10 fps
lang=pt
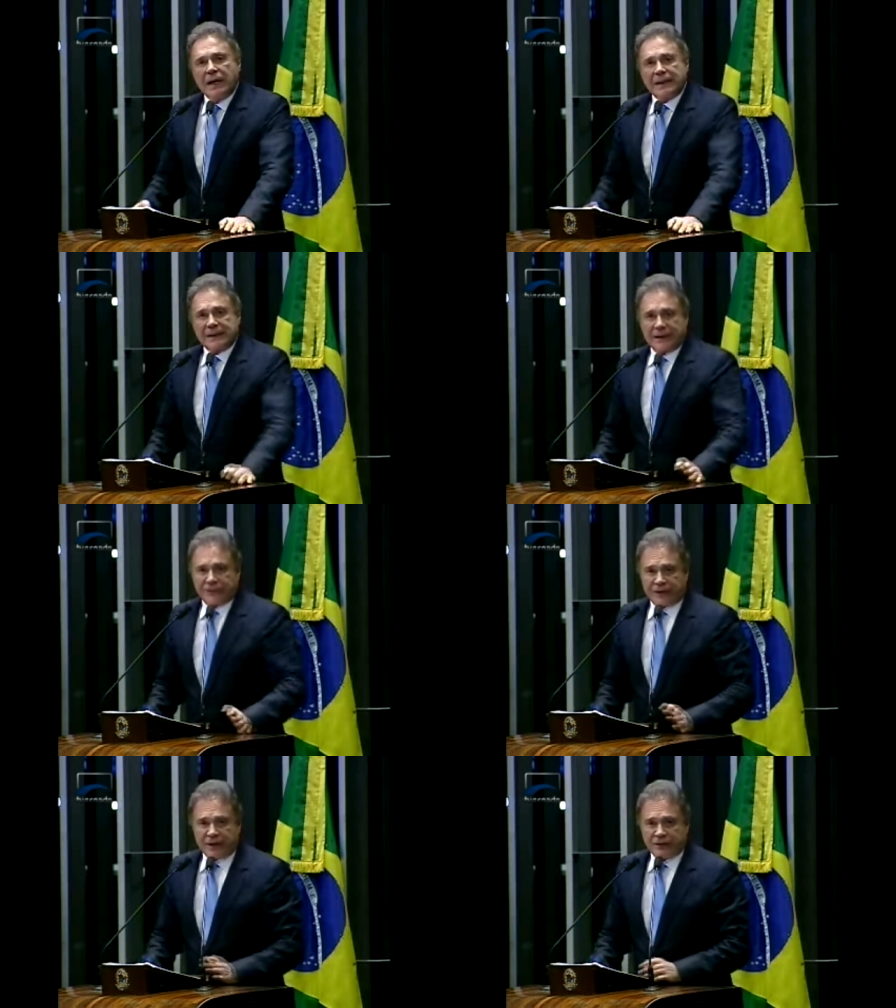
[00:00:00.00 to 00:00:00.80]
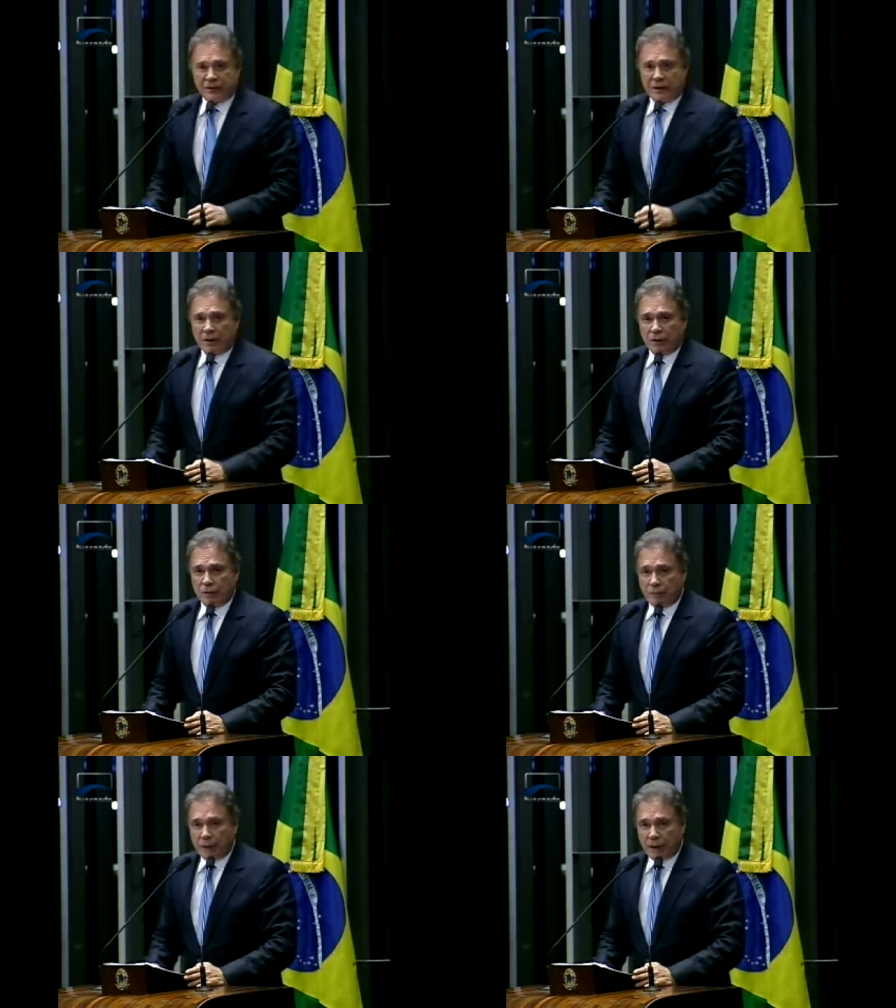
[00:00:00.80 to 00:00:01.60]
através
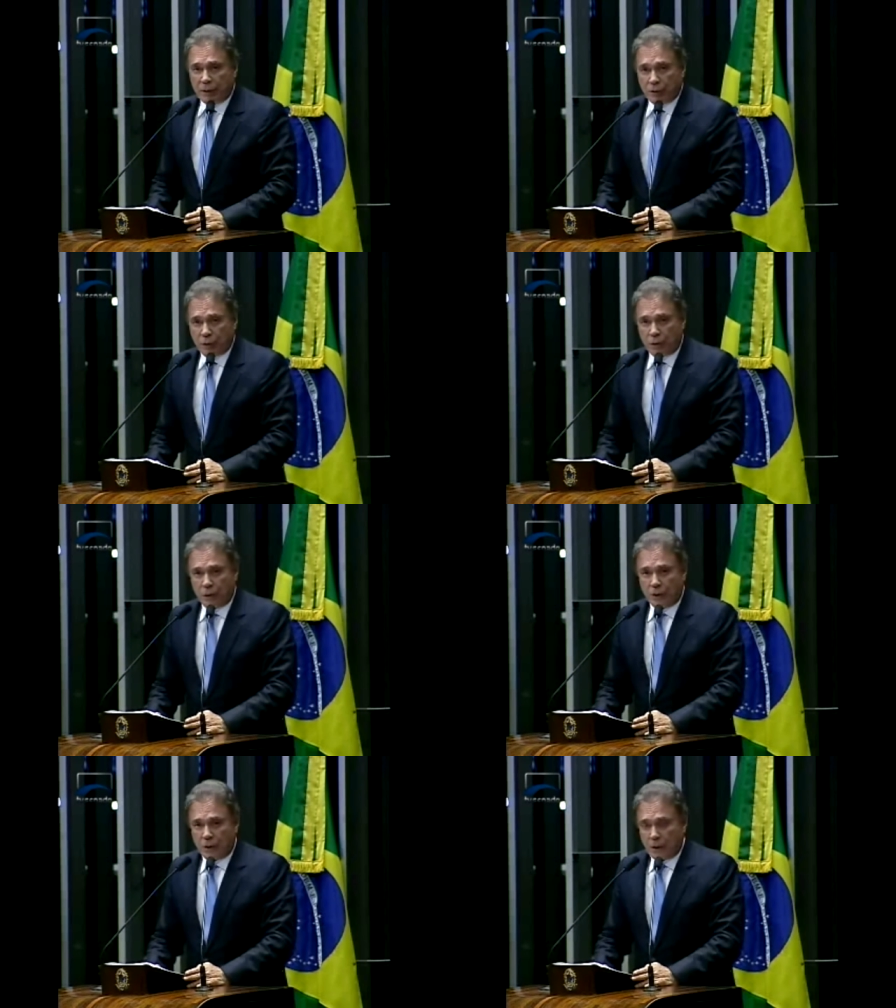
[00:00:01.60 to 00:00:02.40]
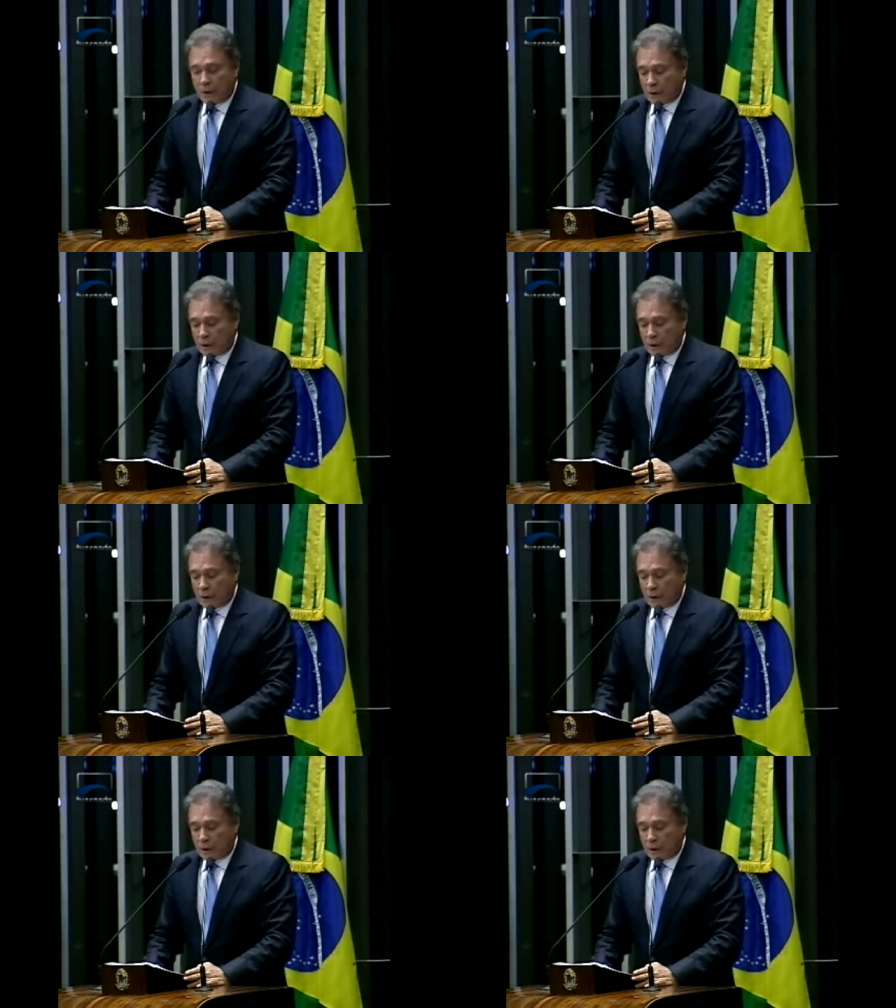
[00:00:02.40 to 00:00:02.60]
do Banco